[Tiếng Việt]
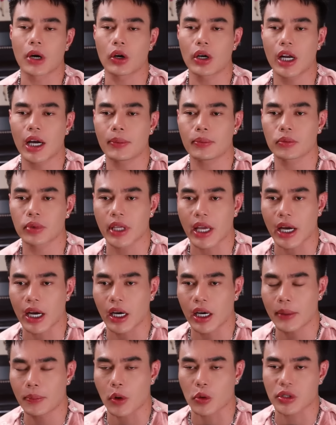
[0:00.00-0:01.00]
Bảo Lâm, nhà
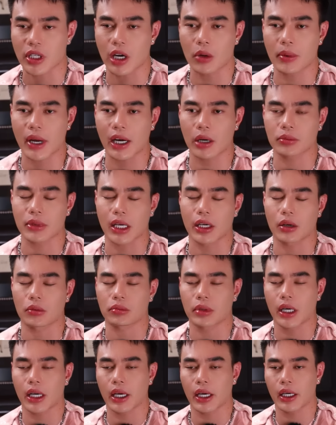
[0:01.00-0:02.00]
ở một Salon An Long Thành,
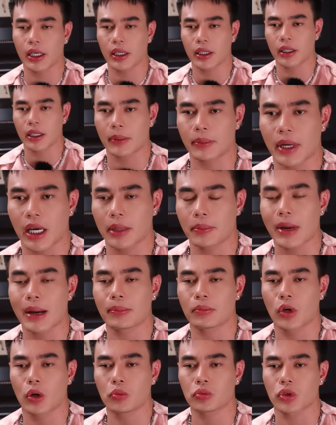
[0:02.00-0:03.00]
Đồng Nai. Năm nay ba
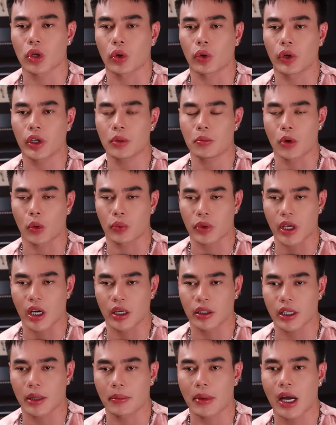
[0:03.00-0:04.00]
mươi bốn tuổi, một
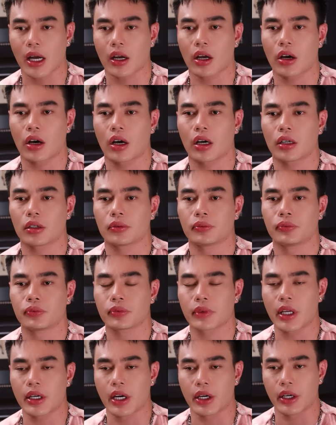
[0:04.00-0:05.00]
vợ và ba con.
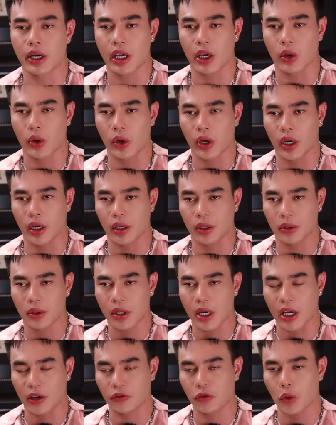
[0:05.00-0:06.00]
Gia đình đề huề,
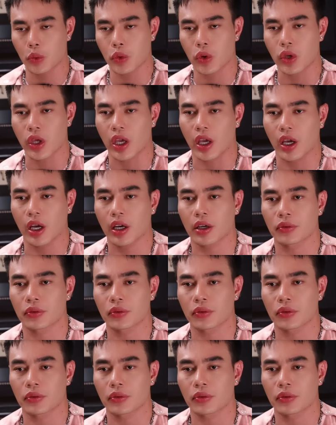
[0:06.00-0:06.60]
hạnh phúc vui vẻ.